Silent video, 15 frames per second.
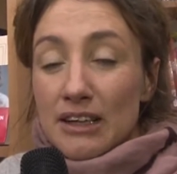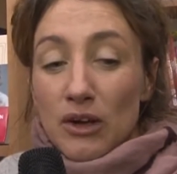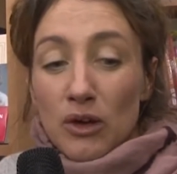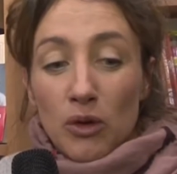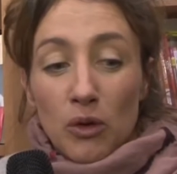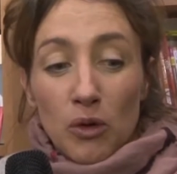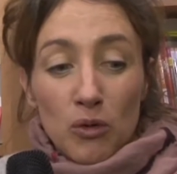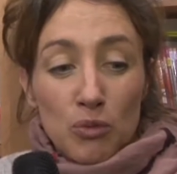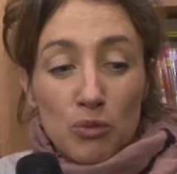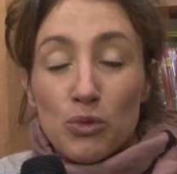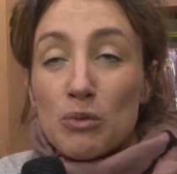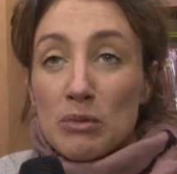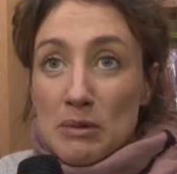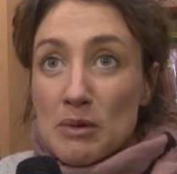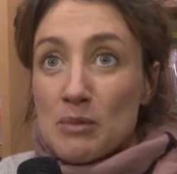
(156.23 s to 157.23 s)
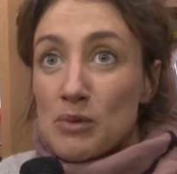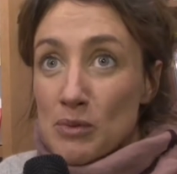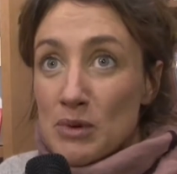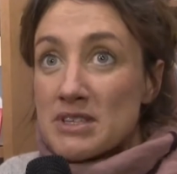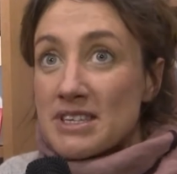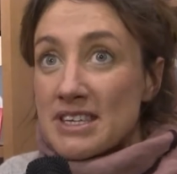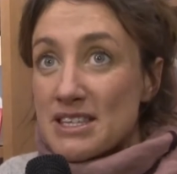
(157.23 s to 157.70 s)
Euh, pour pour
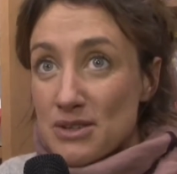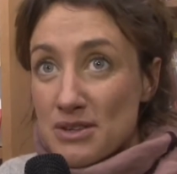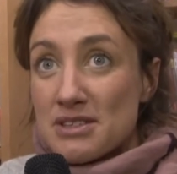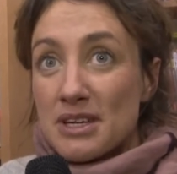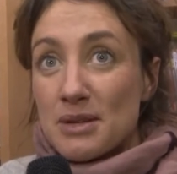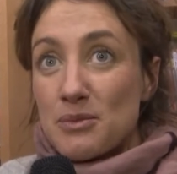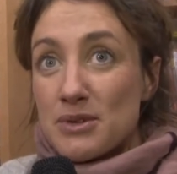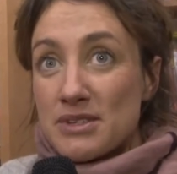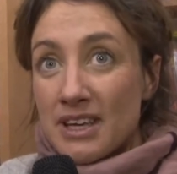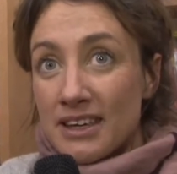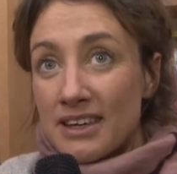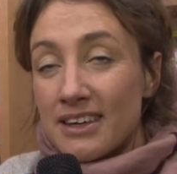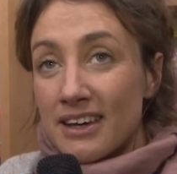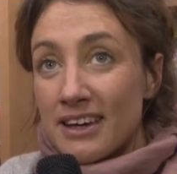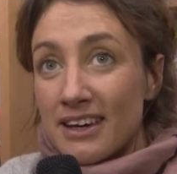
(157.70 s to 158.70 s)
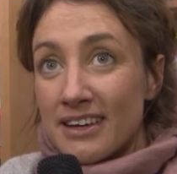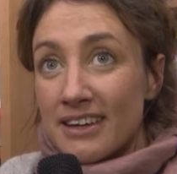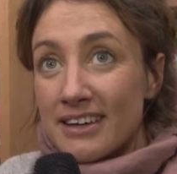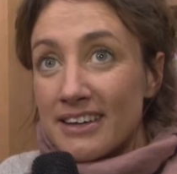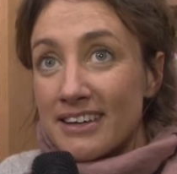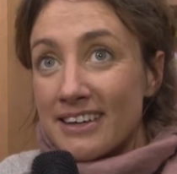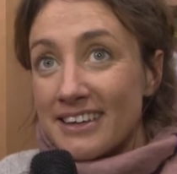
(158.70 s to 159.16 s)
moi, c'est essentiellement ça qui
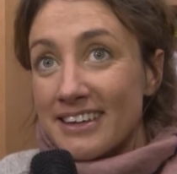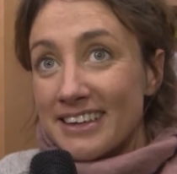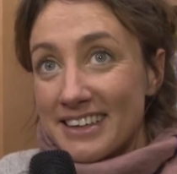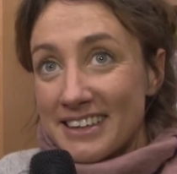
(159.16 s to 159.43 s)
a,